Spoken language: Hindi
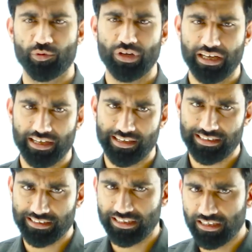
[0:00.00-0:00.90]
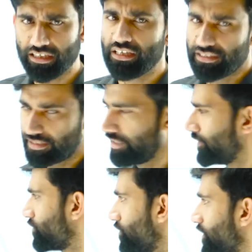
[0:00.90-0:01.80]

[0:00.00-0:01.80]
पूरा कर लेते हैं चलिए शुरू